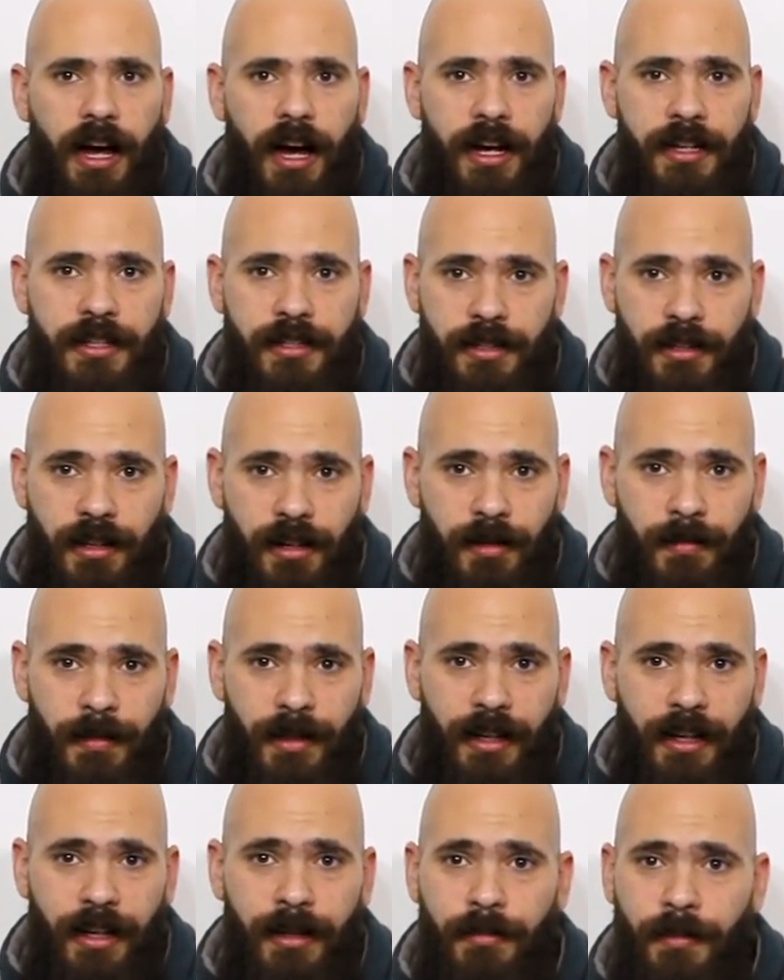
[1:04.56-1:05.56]
عايز تدرب
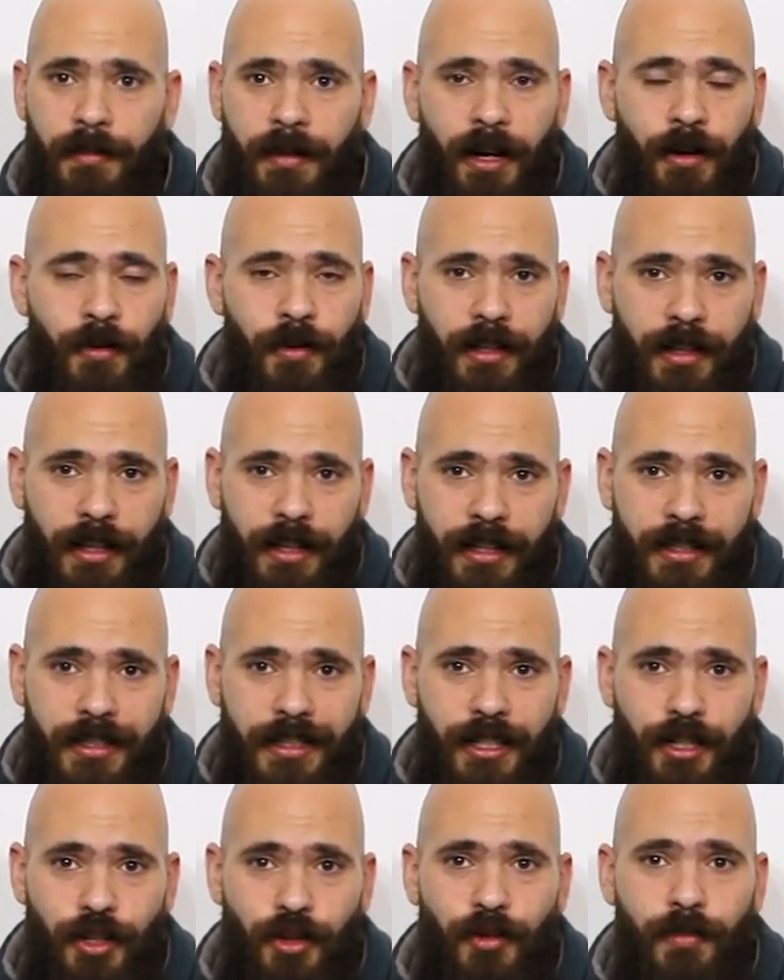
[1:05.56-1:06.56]
الكلب من أول
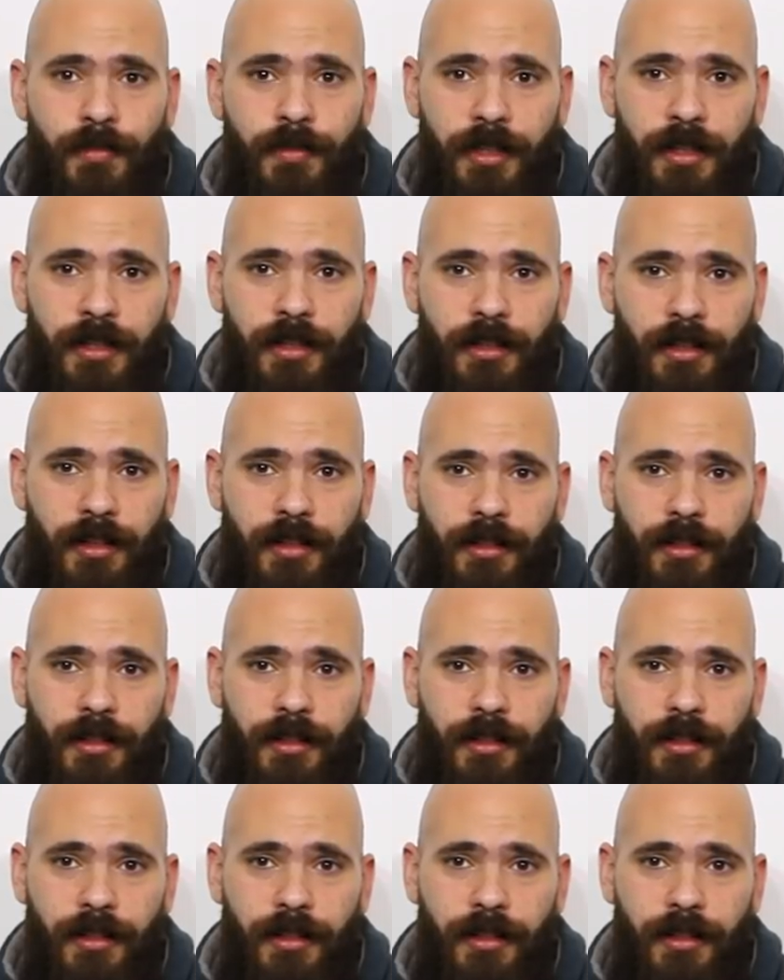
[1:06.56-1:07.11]
30 يوم تقدر